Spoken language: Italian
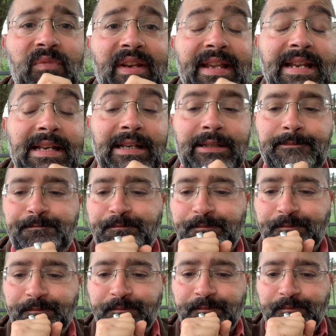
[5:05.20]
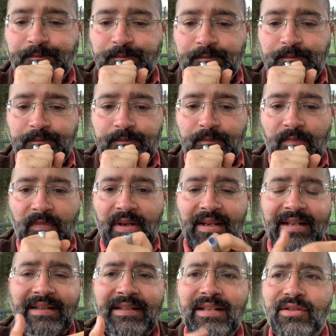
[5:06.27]
il,
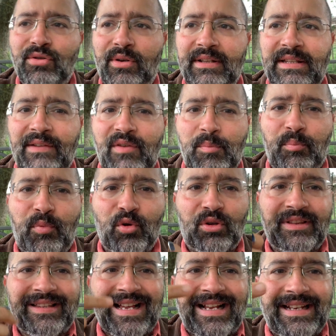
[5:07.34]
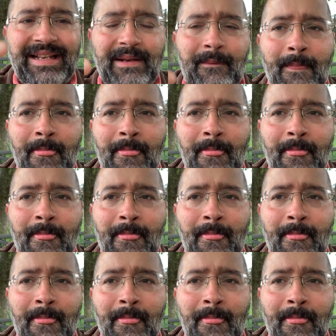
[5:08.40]
il tizio che deve portare